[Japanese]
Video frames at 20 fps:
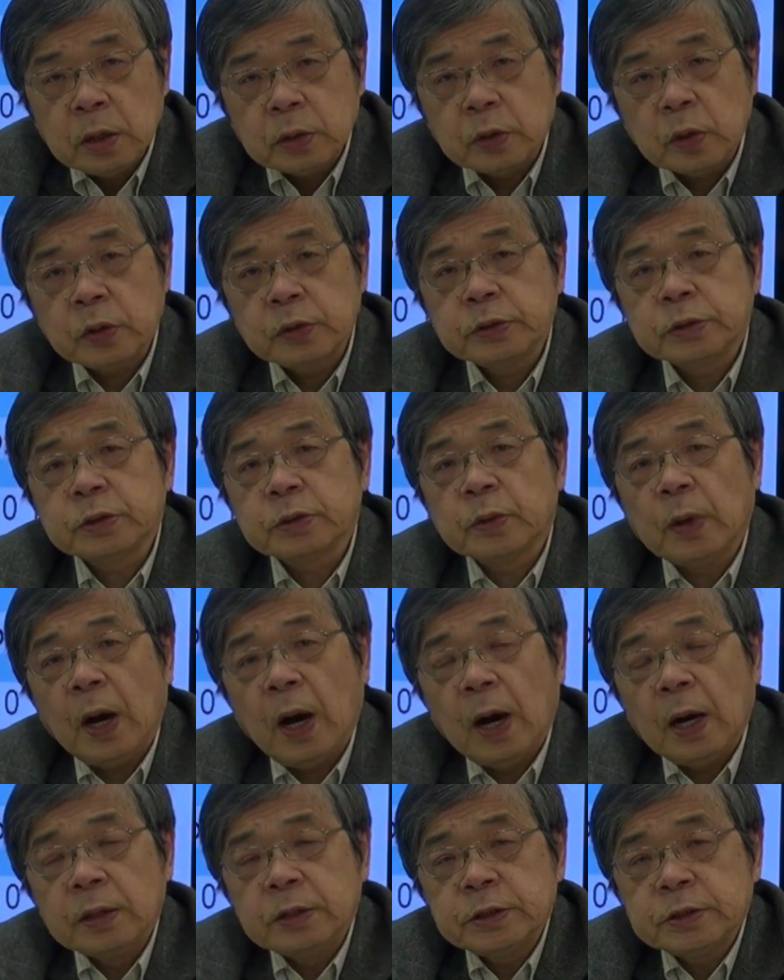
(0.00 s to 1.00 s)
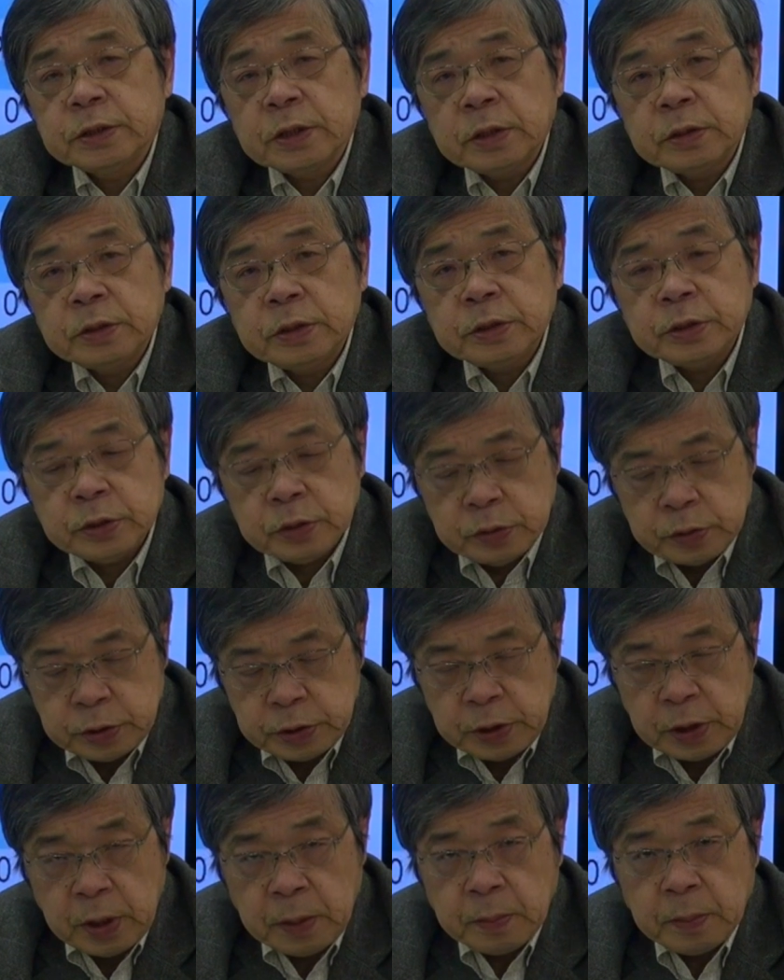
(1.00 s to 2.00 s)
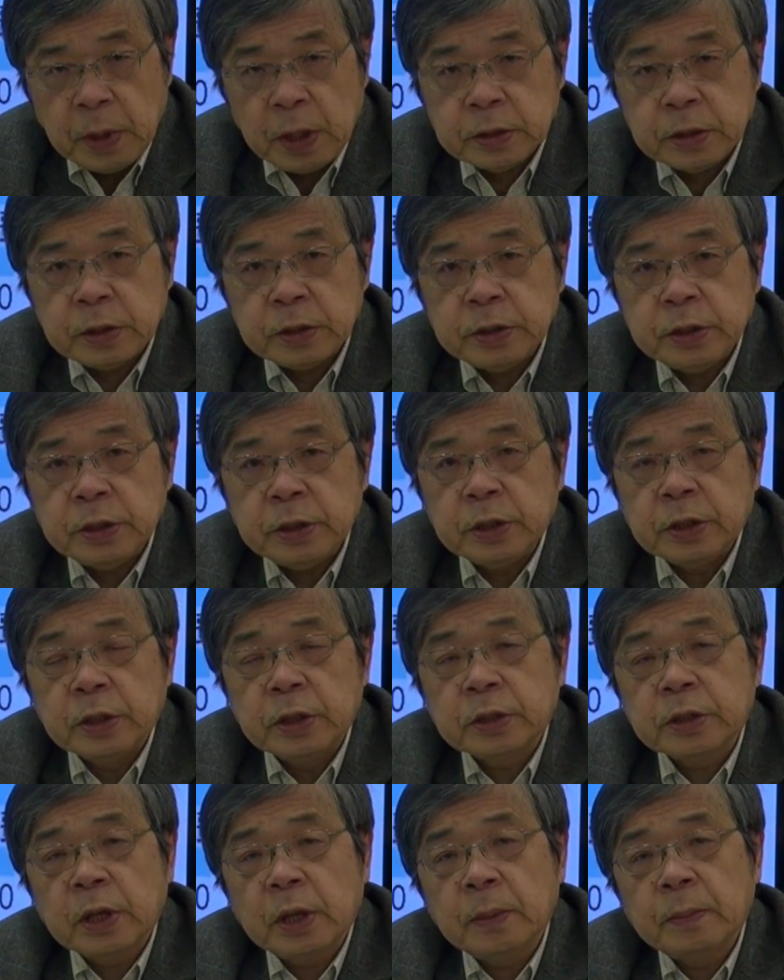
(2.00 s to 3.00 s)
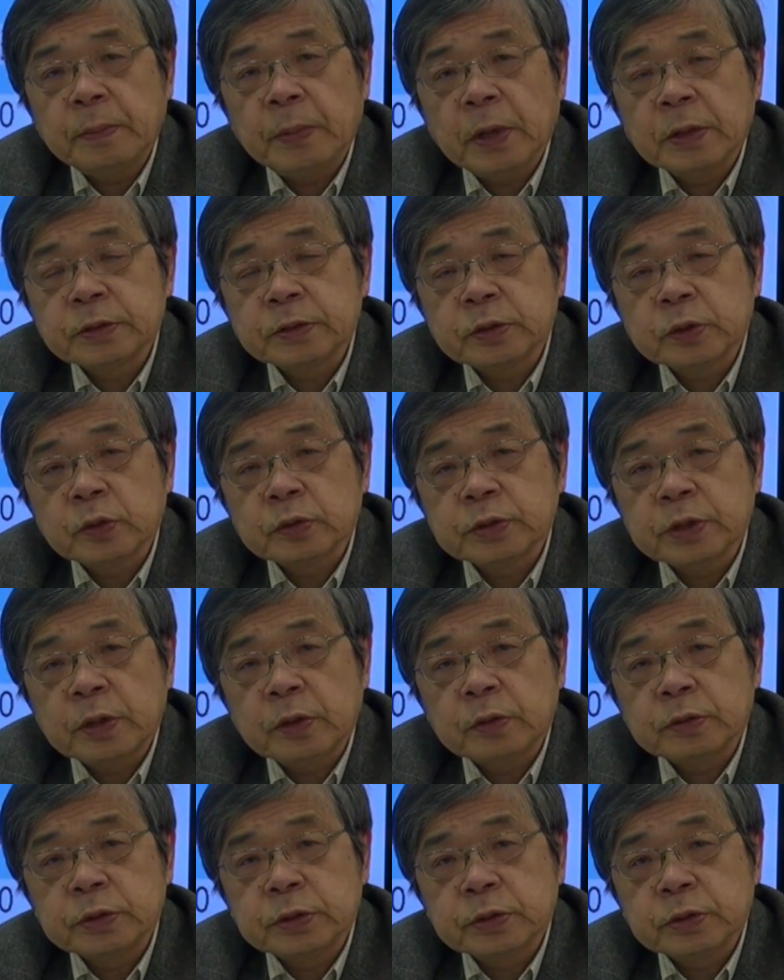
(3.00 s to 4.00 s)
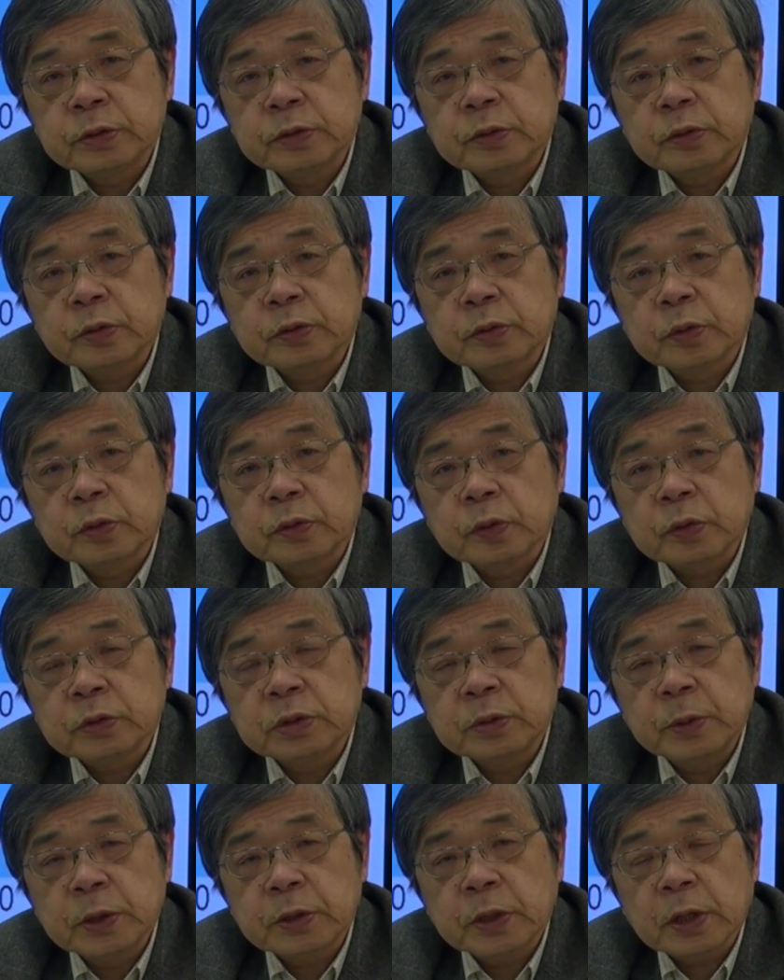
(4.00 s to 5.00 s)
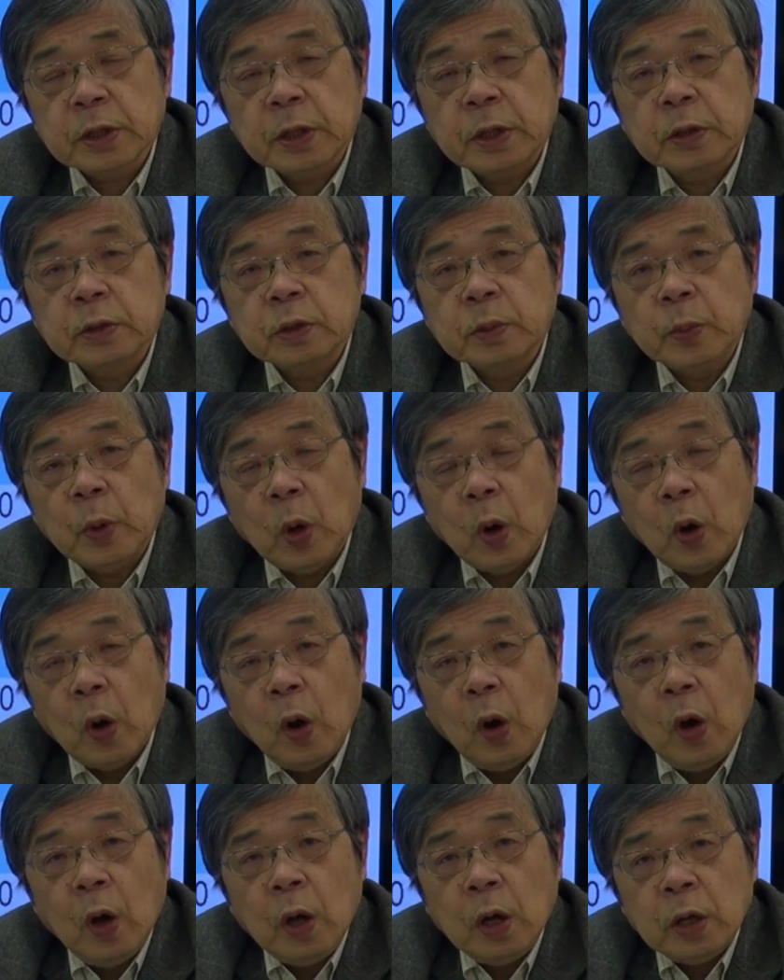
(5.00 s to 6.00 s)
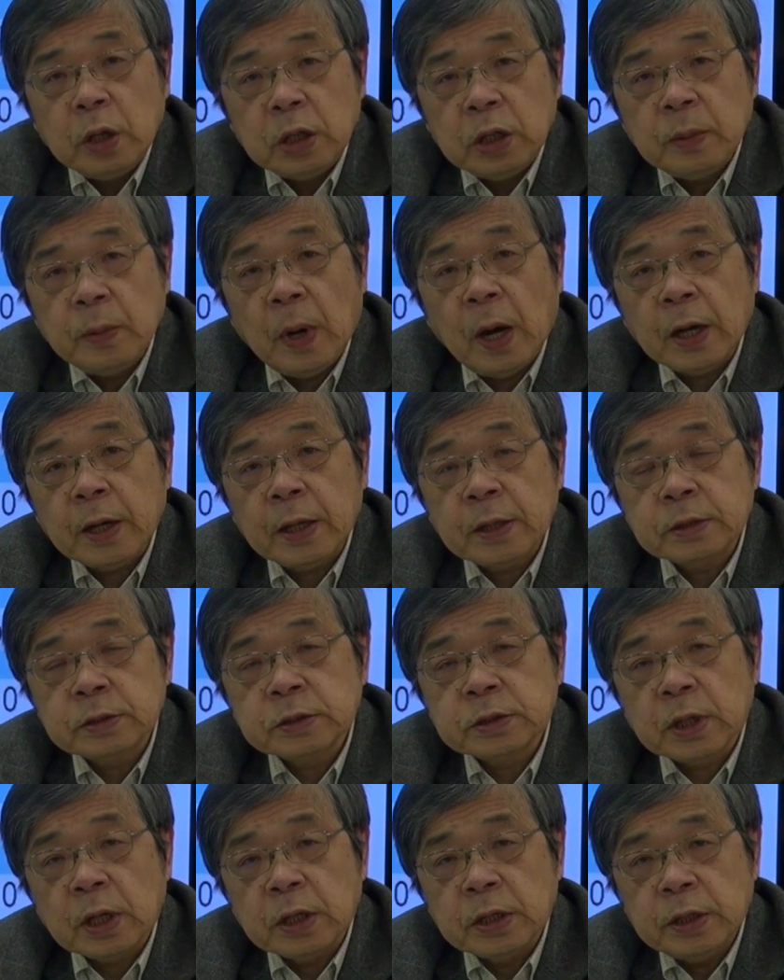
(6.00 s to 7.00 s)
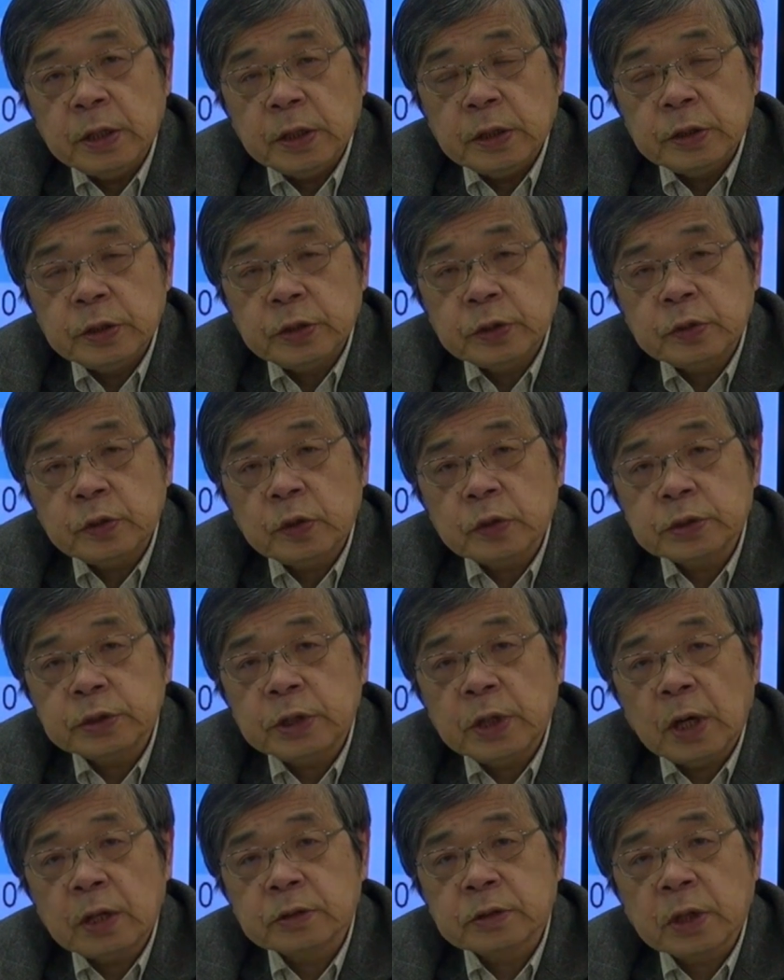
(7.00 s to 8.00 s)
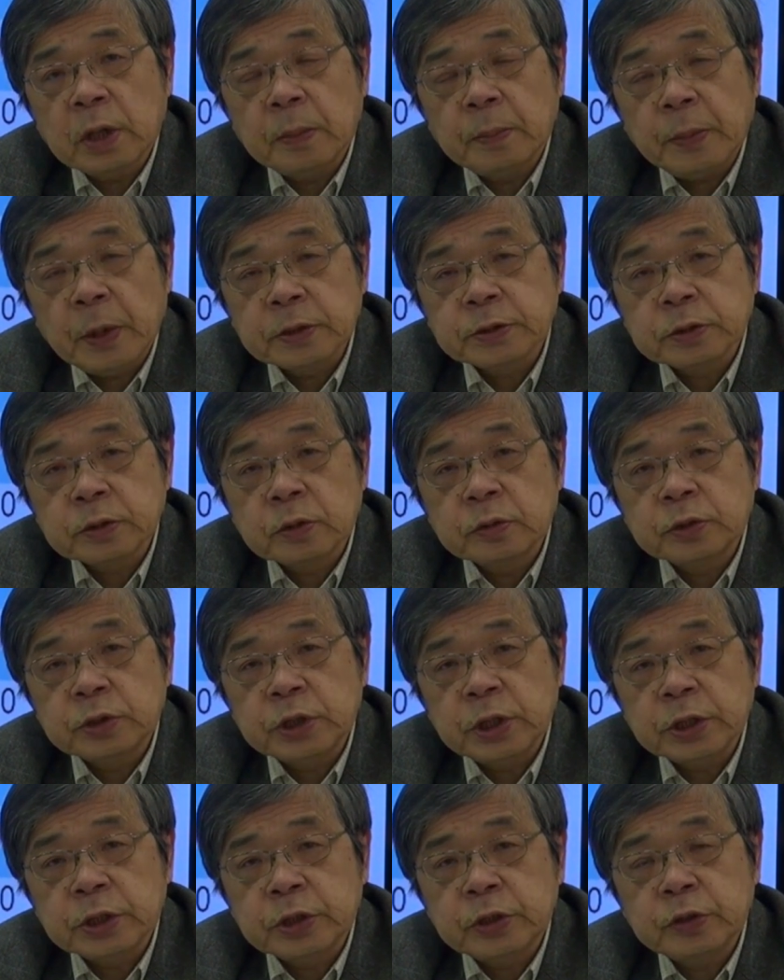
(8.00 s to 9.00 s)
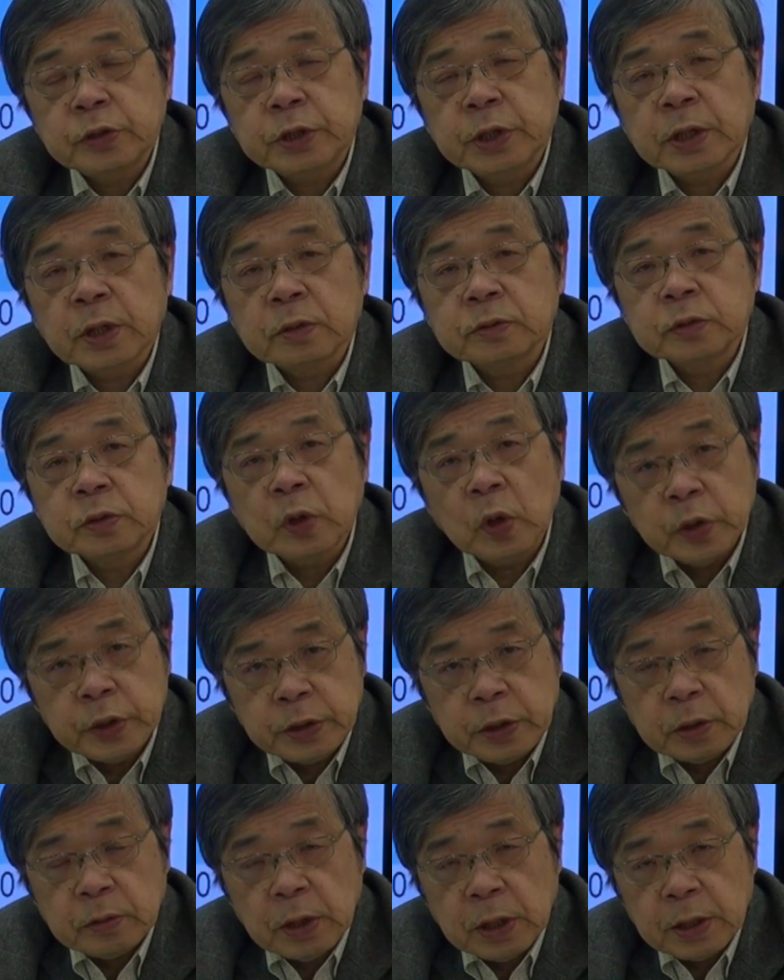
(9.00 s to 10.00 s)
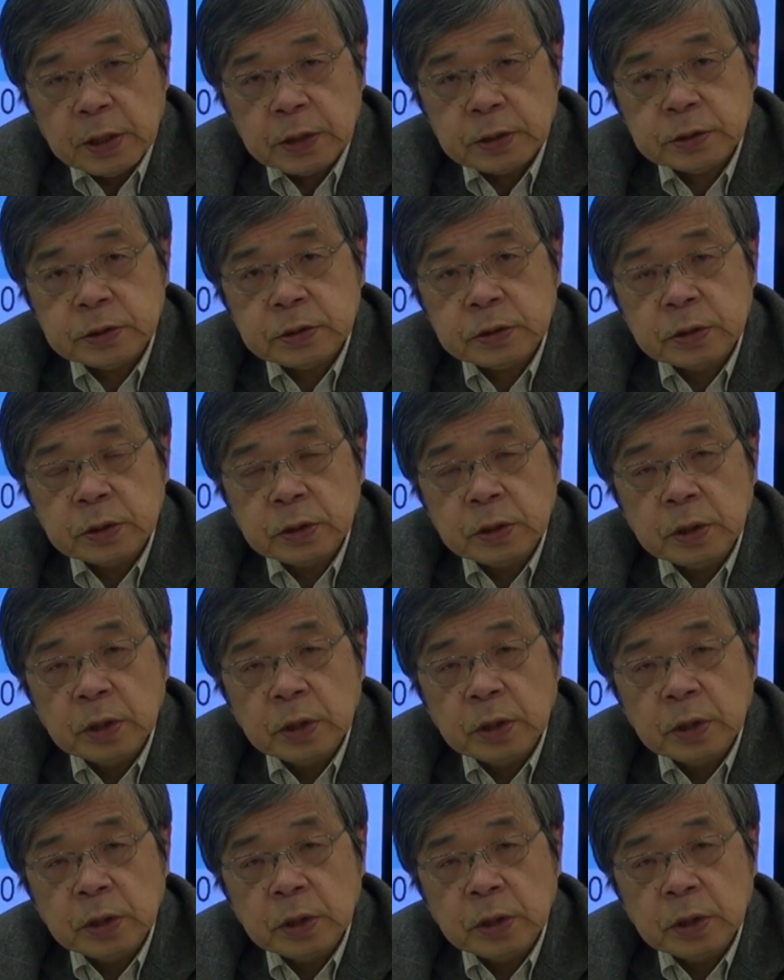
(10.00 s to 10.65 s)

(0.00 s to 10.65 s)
ドイツはにせんにじゅうにねんまでに原発をゼロにするということを決めたけれども、今現在、じゅうろっきある原発のうちきゅうきが動いてるわけです。